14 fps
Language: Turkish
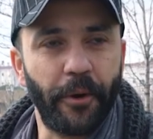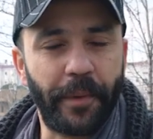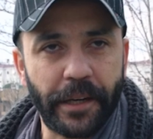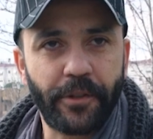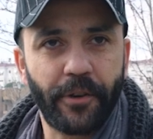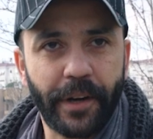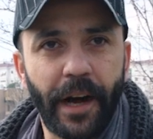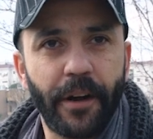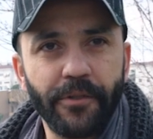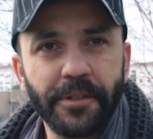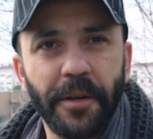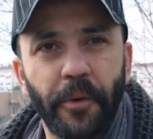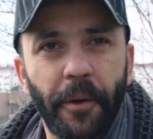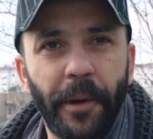Roberto
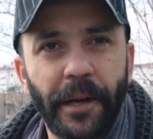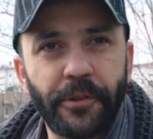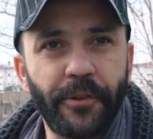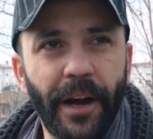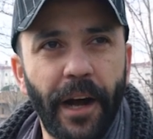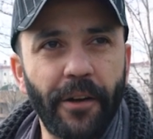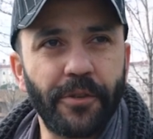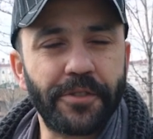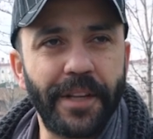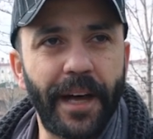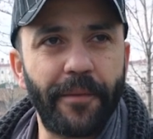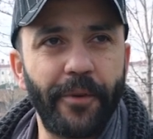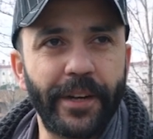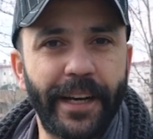Carlos ama Roberto Carlos
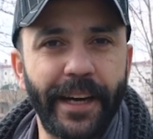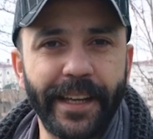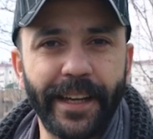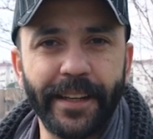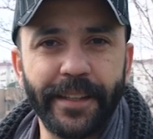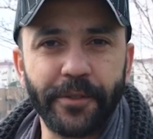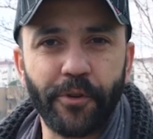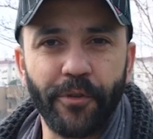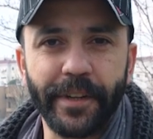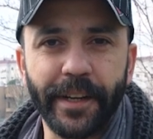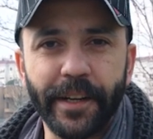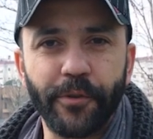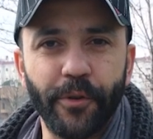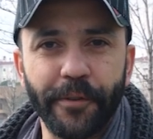daha böyle kariyerinin
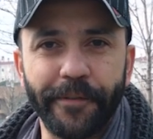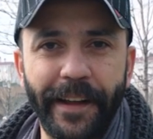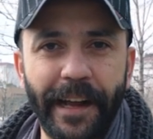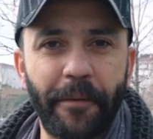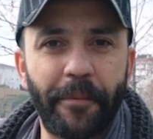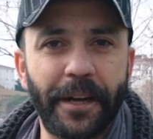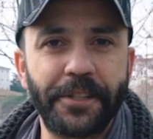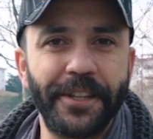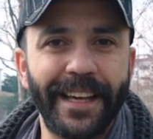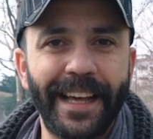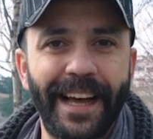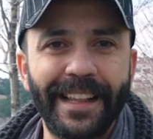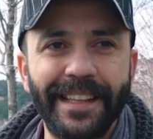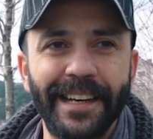sonlarına doğru Fenerbahçe'ye
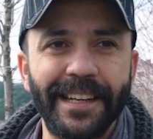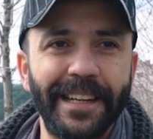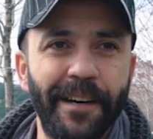geldi tabii. ya.